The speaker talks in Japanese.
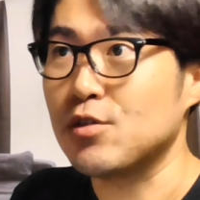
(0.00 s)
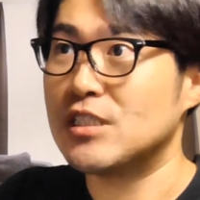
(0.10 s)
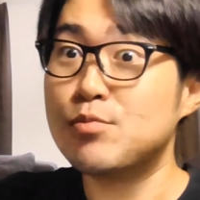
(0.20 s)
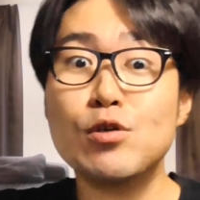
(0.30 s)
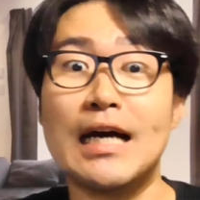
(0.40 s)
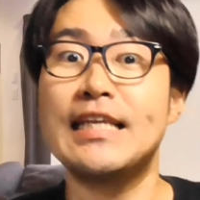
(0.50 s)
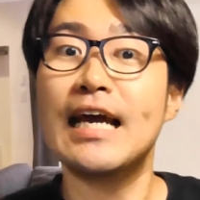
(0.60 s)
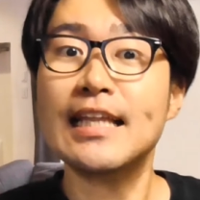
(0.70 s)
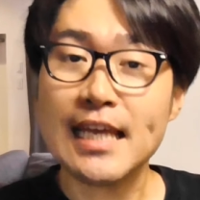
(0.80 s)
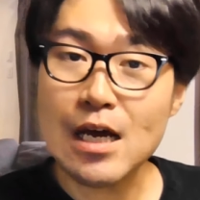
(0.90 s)
その自分が
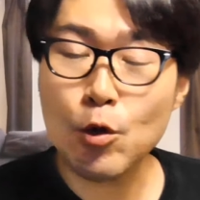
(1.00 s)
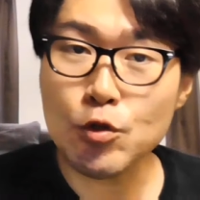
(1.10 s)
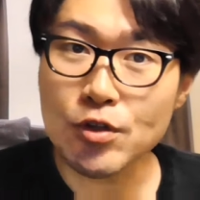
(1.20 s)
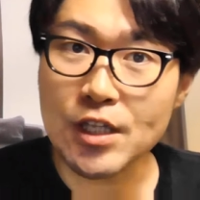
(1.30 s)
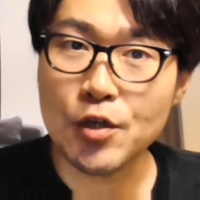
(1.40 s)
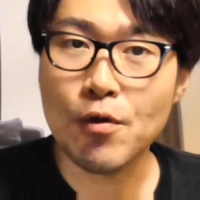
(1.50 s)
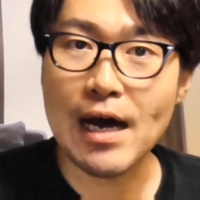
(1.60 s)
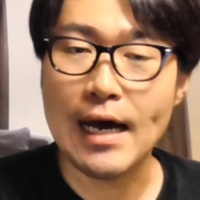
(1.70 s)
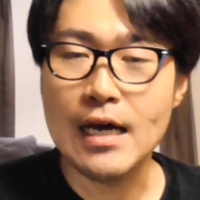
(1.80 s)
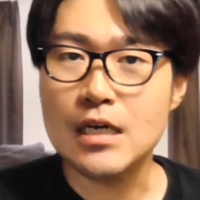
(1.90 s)
苦手なことっていうの
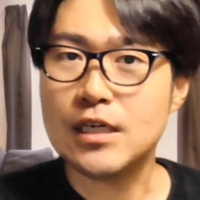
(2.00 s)
は